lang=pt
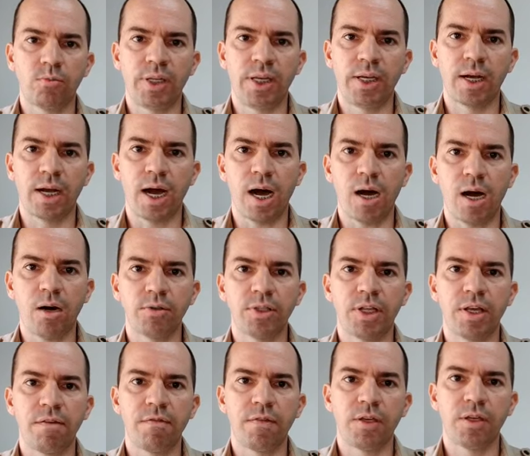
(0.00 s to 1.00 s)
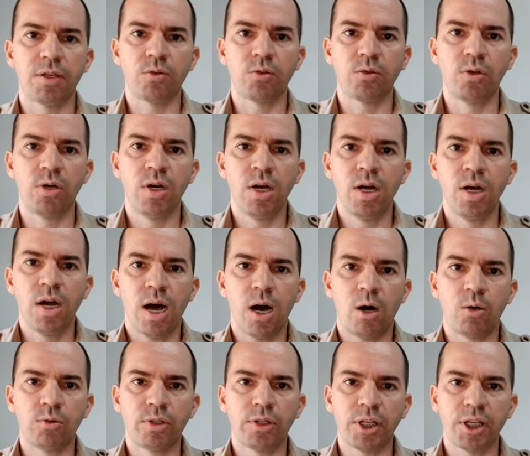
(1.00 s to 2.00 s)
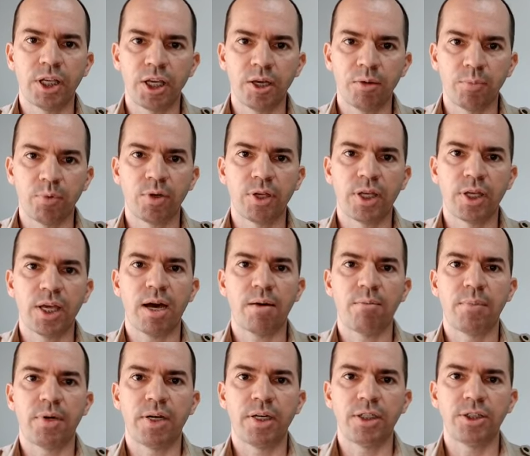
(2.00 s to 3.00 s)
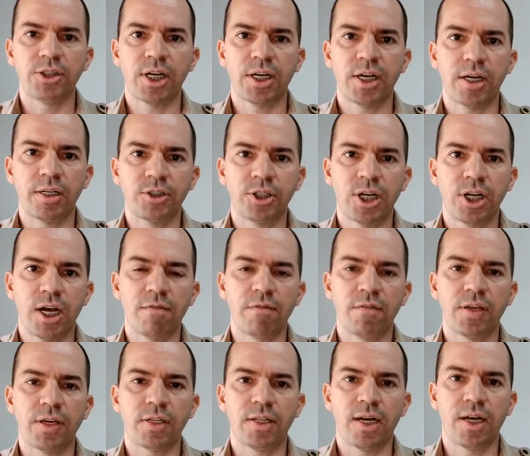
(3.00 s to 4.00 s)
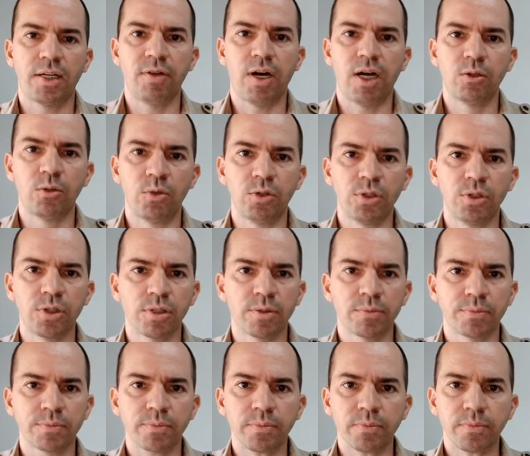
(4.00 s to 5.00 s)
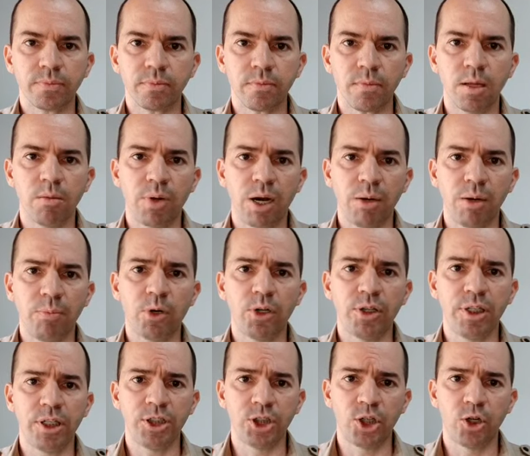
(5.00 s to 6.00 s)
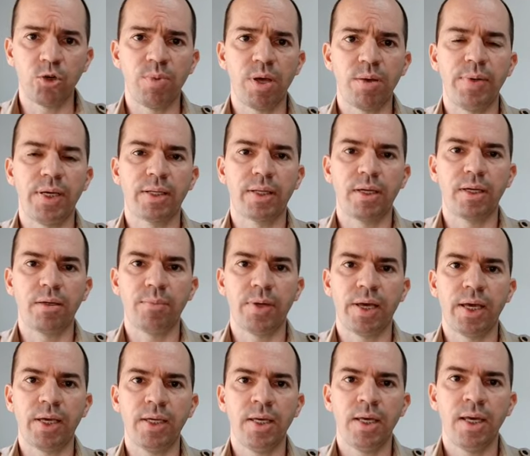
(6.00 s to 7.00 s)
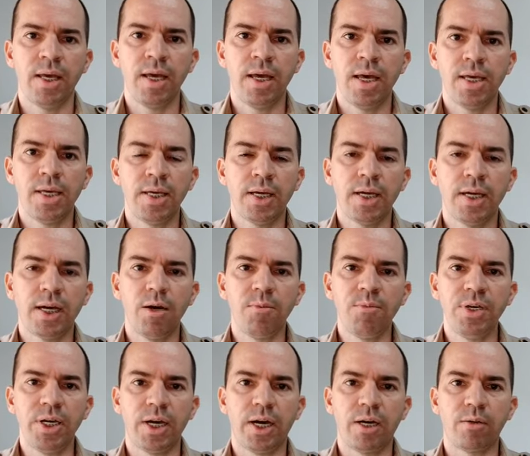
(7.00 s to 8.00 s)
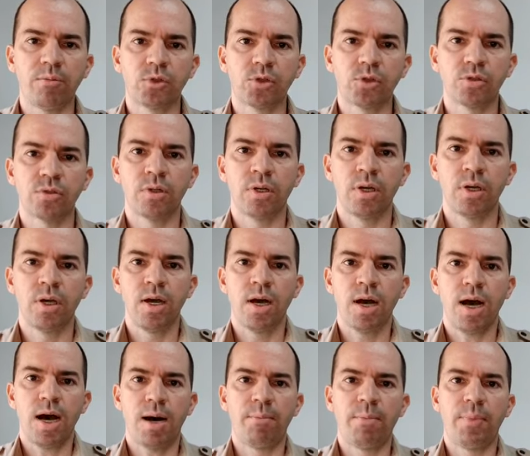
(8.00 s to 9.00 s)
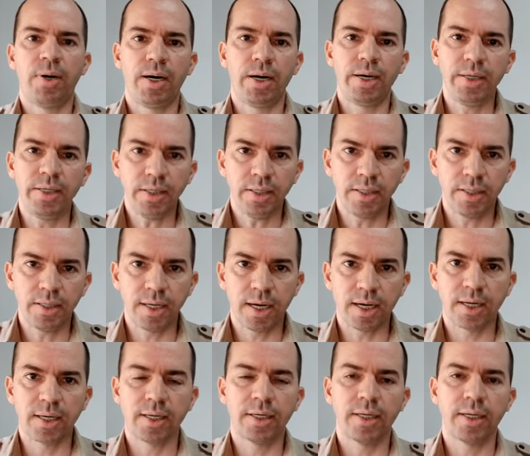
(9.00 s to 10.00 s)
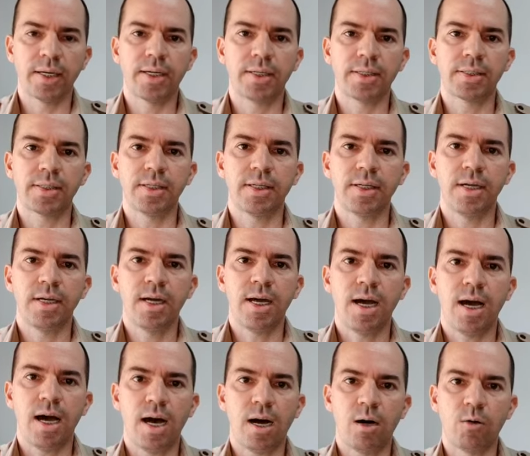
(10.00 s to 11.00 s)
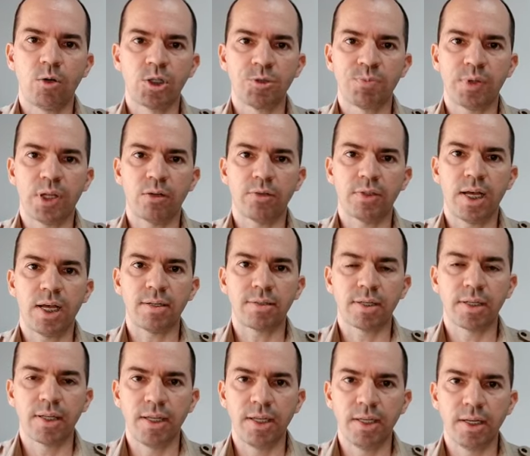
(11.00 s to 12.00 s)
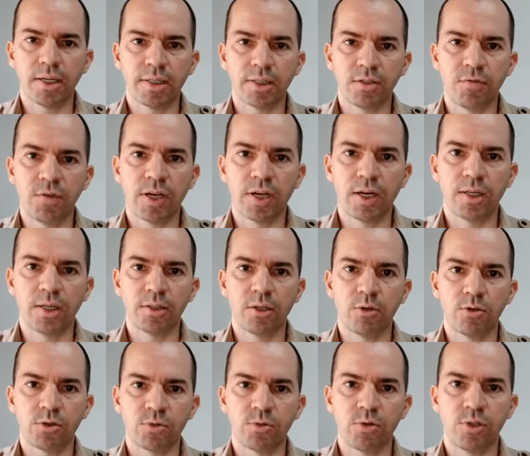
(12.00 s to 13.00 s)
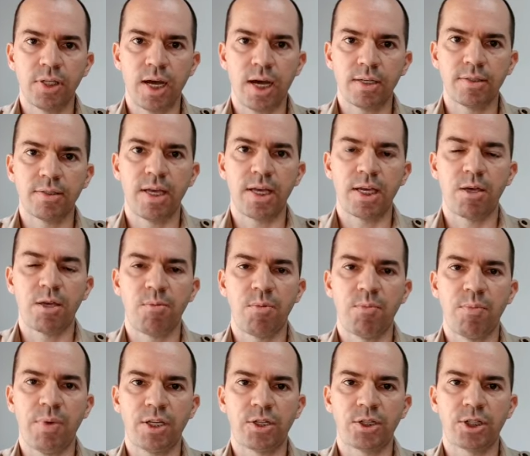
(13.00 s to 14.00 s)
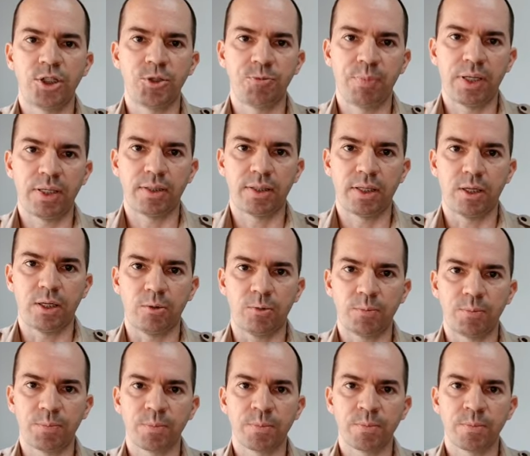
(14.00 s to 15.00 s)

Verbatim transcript: umbilical devido ao tempo que a mãe já, já havia dado à luz, para proteger o bebê também. E encaminhamos a mãe e a criança ao Hospital das Clínicas, ficando aos cuidados da equipe médica de plantão.